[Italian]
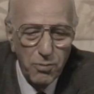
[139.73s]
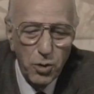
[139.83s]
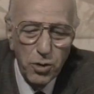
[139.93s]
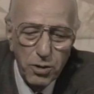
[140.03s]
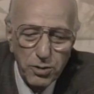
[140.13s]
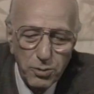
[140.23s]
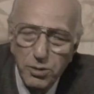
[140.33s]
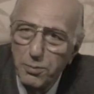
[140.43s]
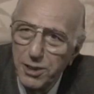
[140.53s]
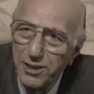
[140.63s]
Non ne ho
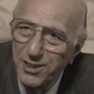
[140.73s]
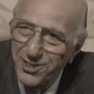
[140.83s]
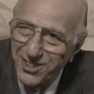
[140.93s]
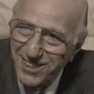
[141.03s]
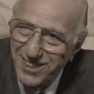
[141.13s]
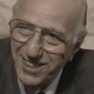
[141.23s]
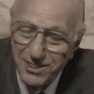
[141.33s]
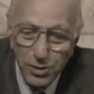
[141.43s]
assolutamente notizia.